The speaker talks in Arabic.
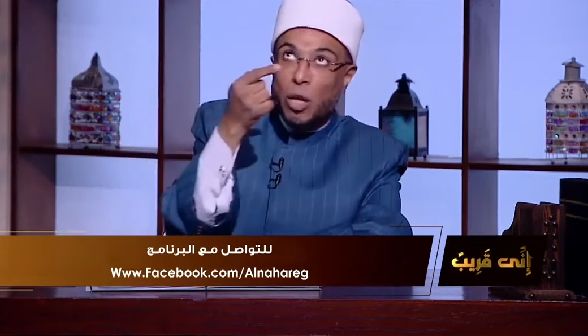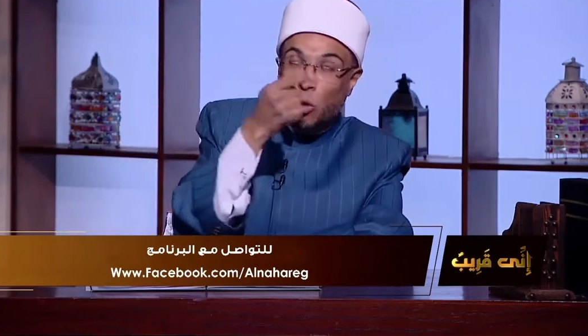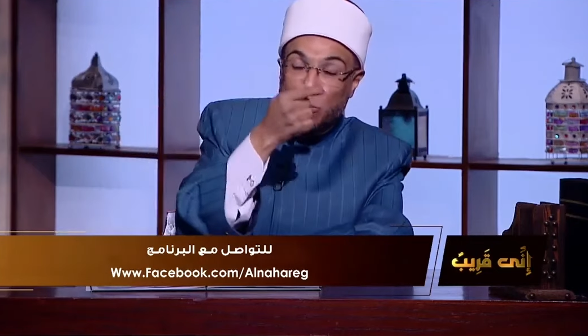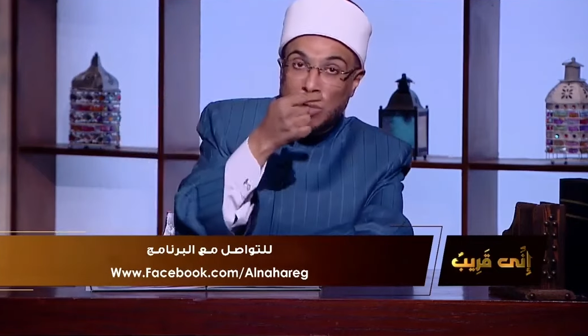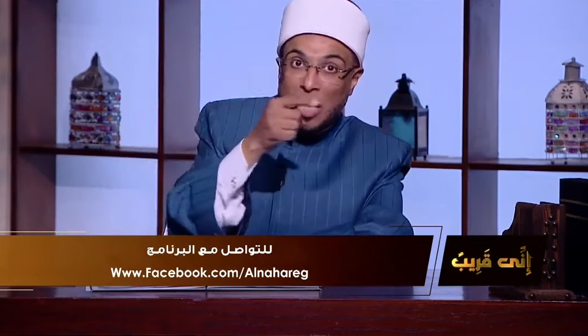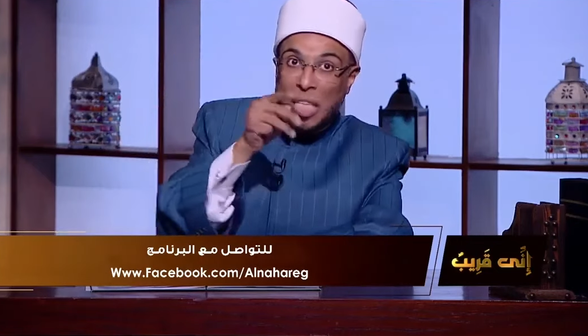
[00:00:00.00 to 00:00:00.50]

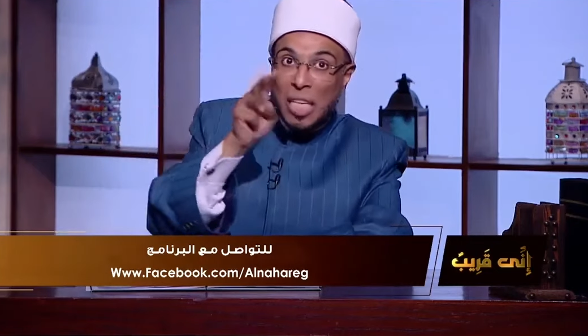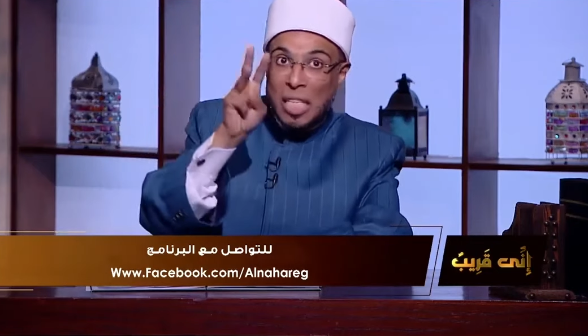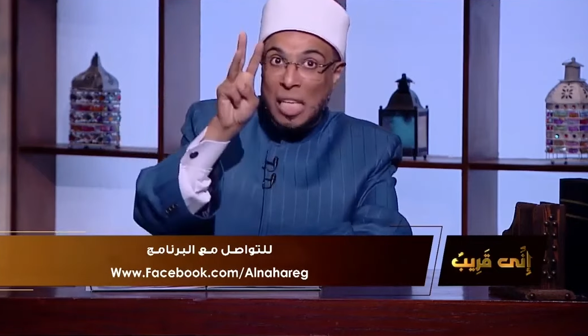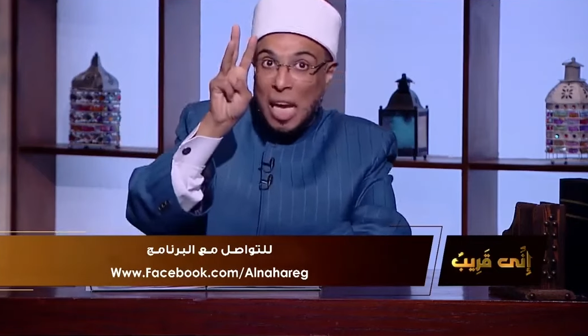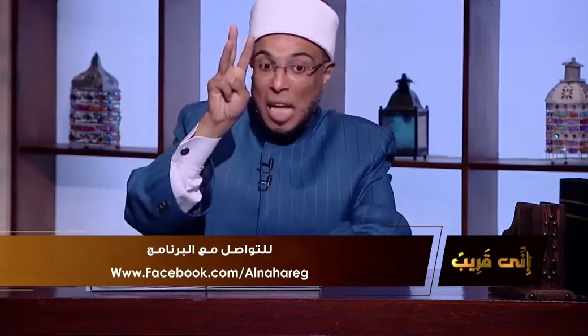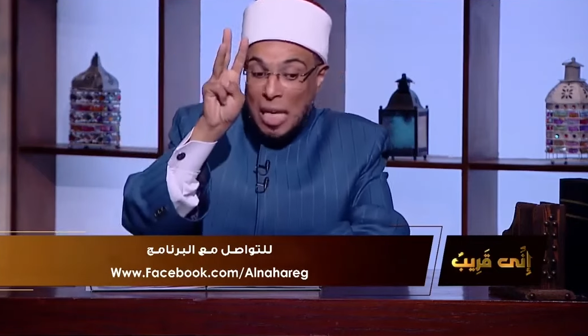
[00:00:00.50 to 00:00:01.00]
يمسي
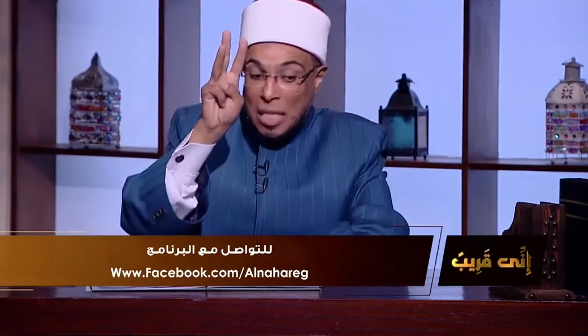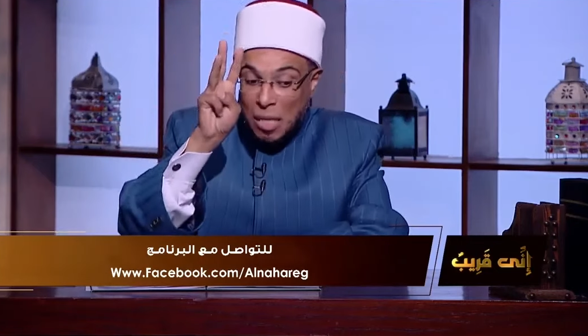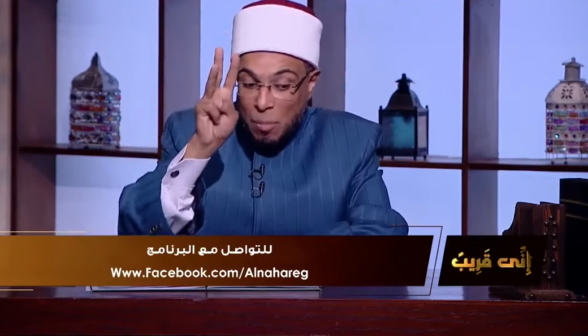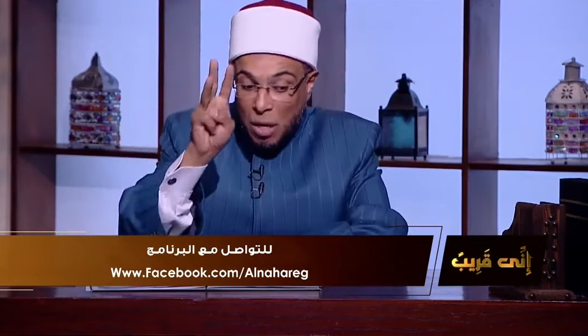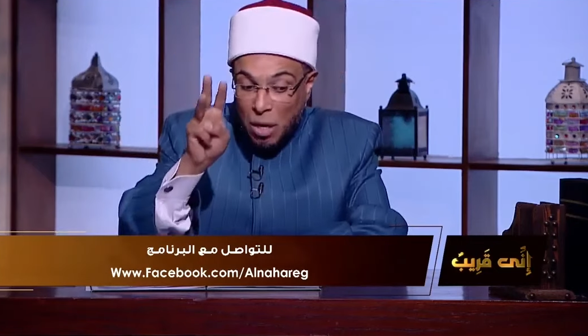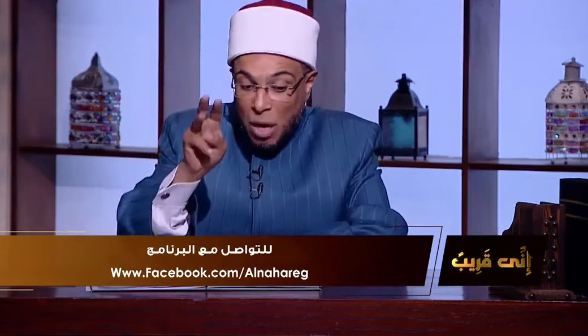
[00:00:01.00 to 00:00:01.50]

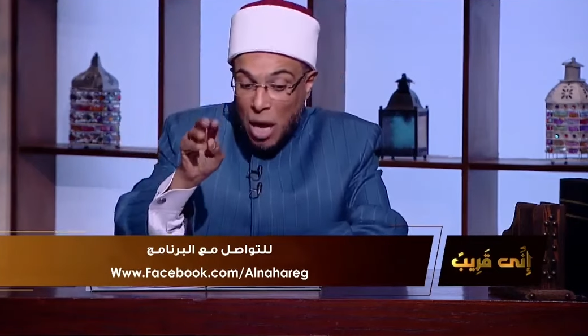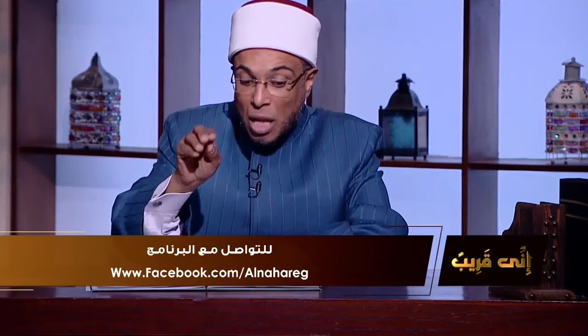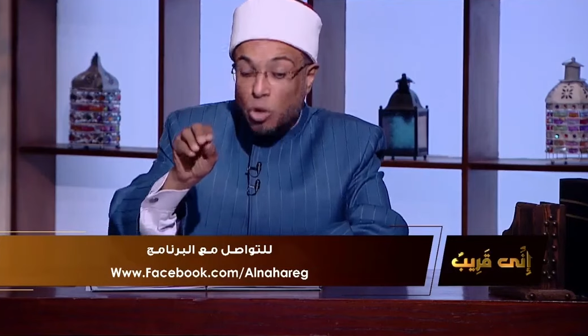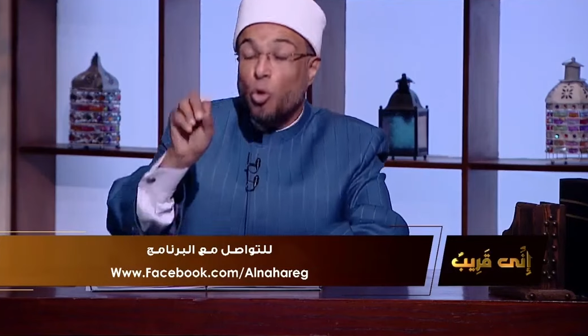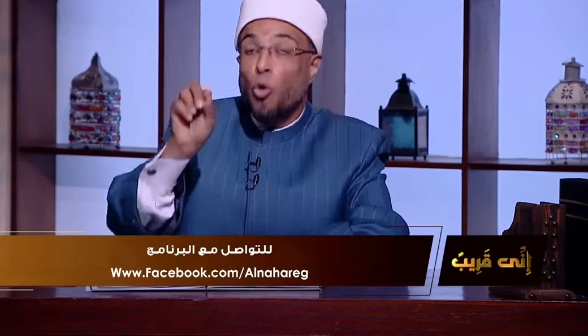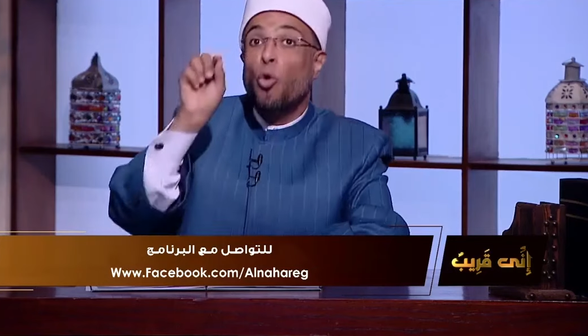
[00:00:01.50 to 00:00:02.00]
ثلاث
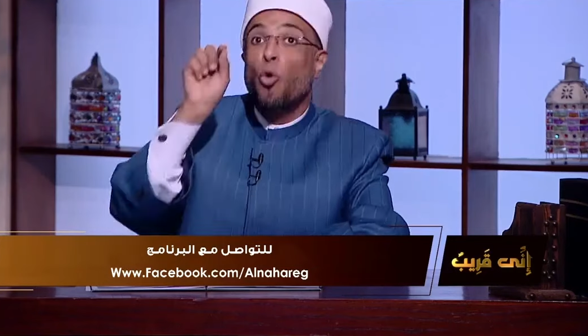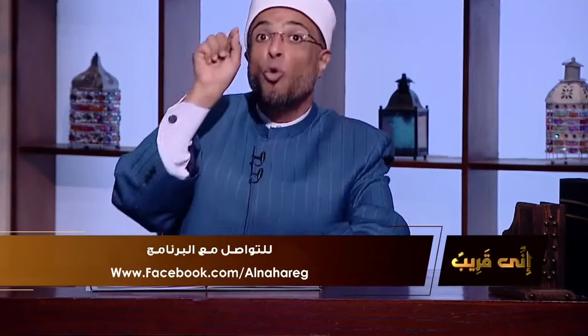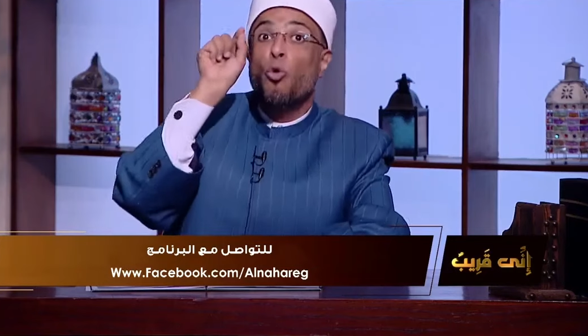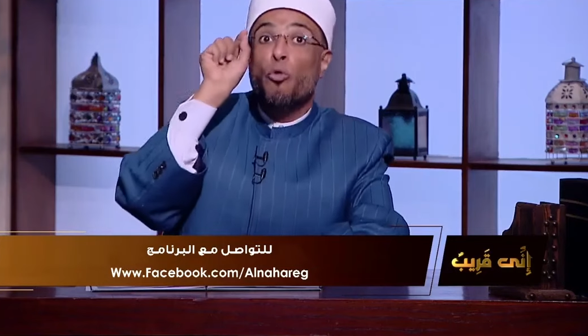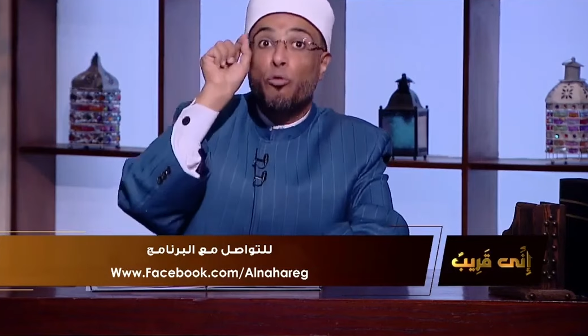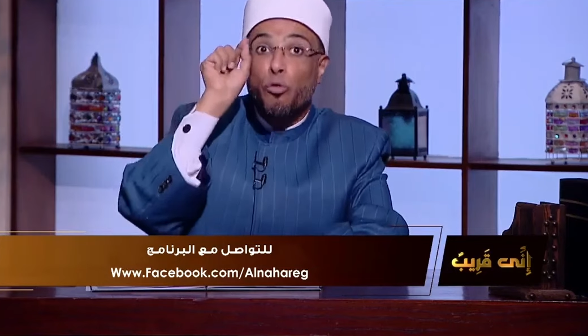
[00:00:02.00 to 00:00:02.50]
مرات
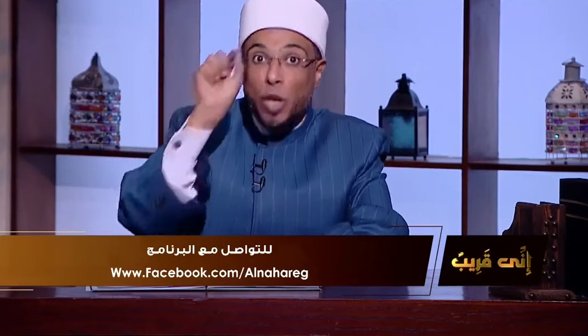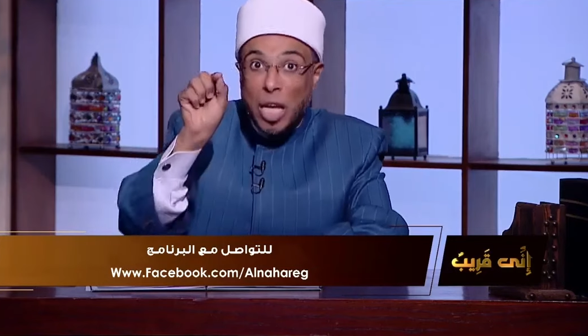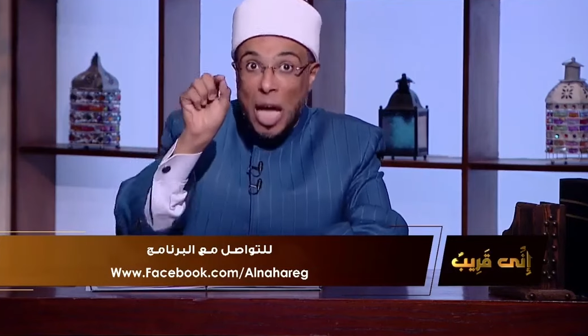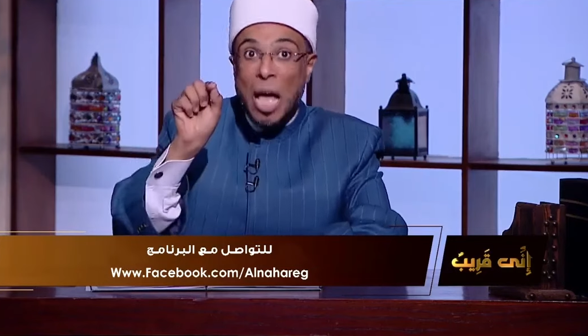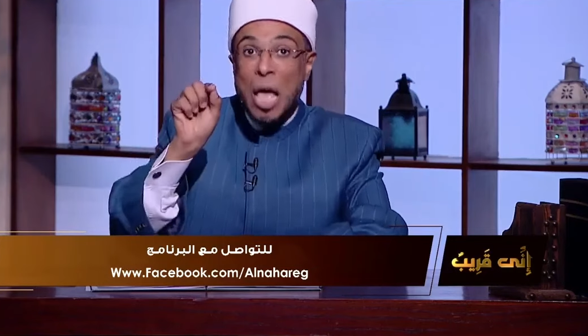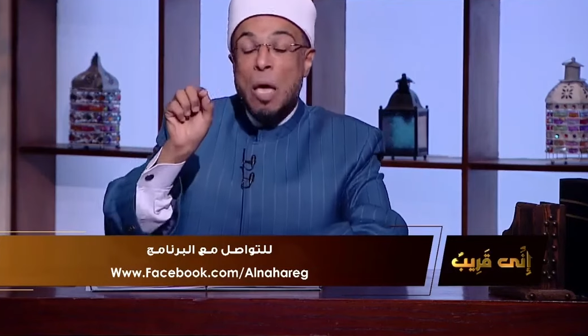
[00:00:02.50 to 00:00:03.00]

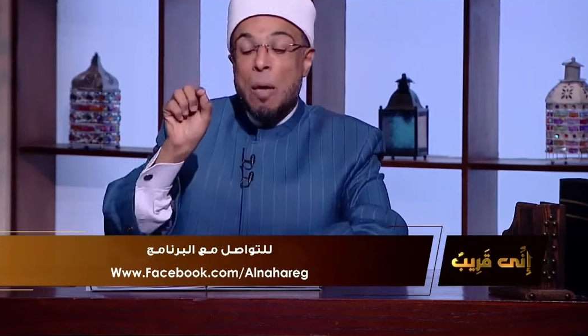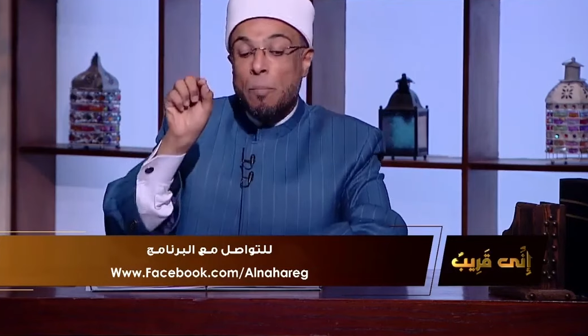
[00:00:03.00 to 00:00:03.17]
عوفي